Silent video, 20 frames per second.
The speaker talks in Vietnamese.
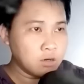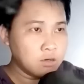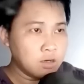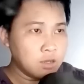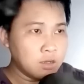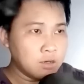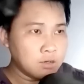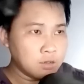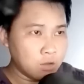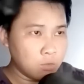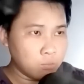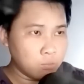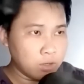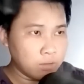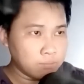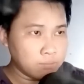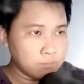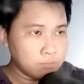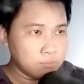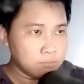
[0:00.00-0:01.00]
nên nồng
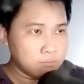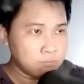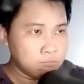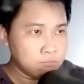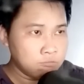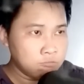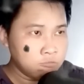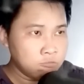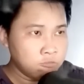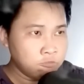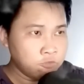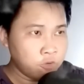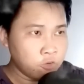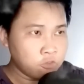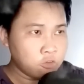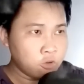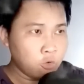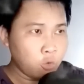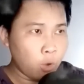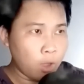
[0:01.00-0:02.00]
đậm, vô
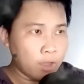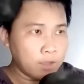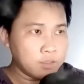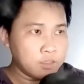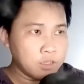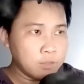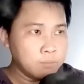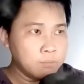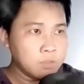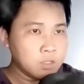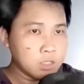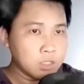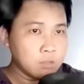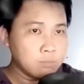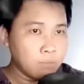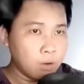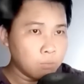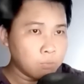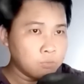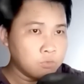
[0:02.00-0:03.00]
số hỏa diễm, cự
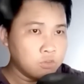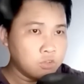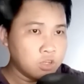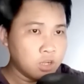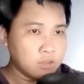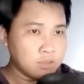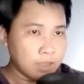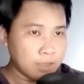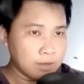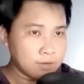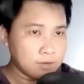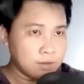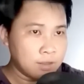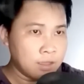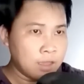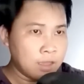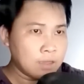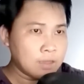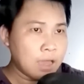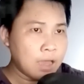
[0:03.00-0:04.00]
mộc, sơn thạch,
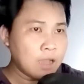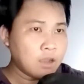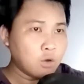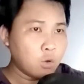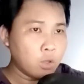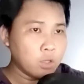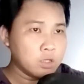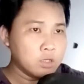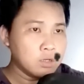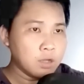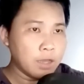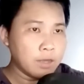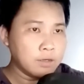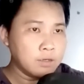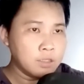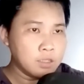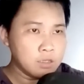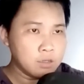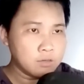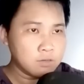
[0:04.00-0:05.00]
các loại hư ảnh
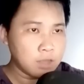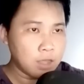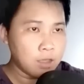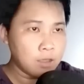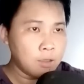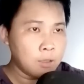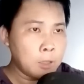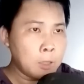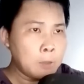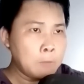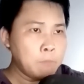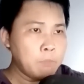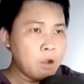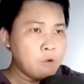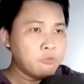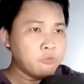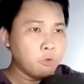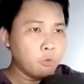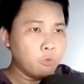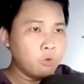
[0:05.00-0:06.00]
hiện ra,
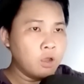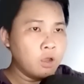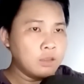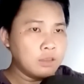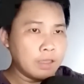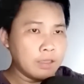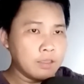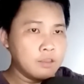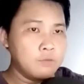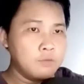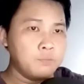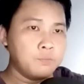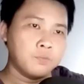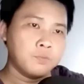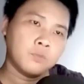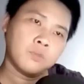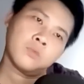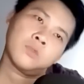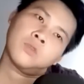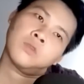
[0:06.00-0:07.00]
bao phủ hết thảy.
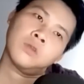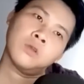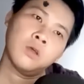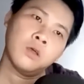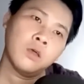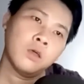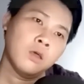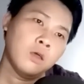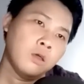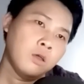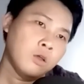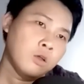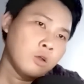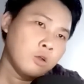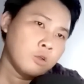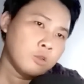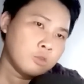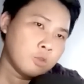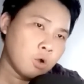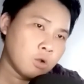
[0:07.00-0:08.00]

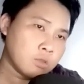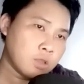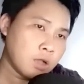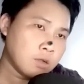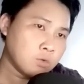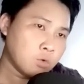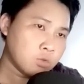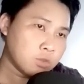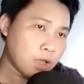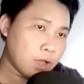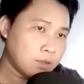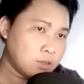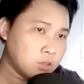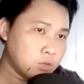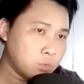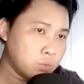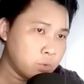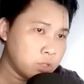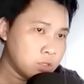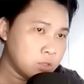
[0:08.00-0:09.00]
Toàn thân của Tả
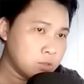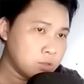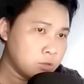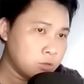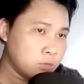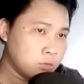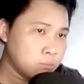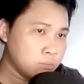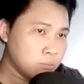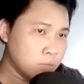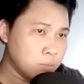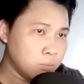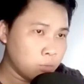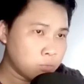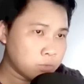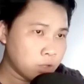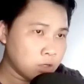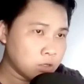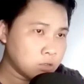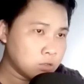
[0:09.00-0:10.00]
Kinh Huy bị
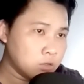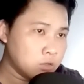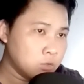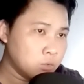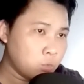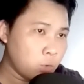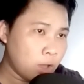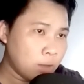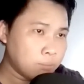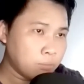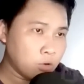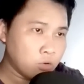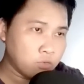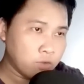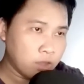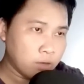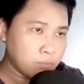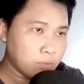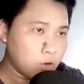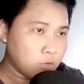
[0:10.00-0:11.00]
một tầng lưu quang màu
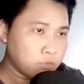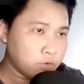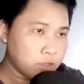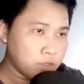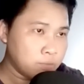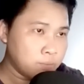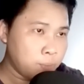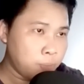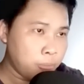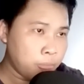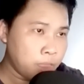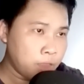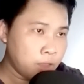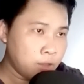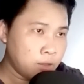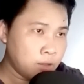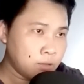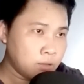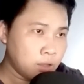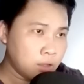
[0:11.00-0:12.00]
vàng bao vây,
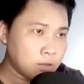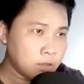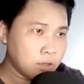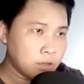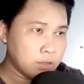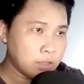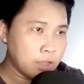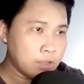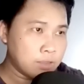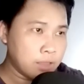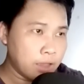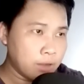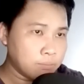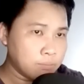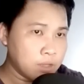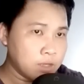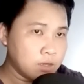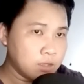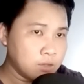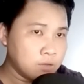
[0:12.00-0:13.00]
thân hình nhẹ nhàng
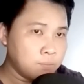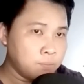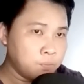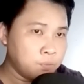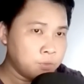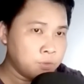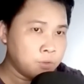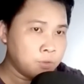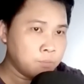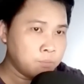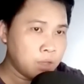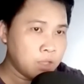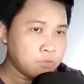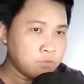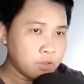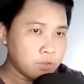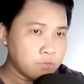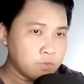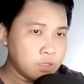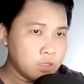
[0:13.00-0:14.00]
bay lên, bay
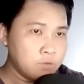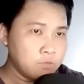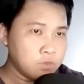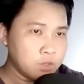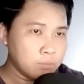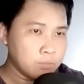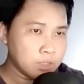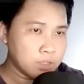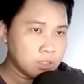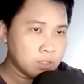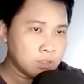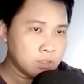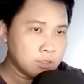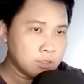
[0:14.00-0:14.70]
về phía Viên Minh,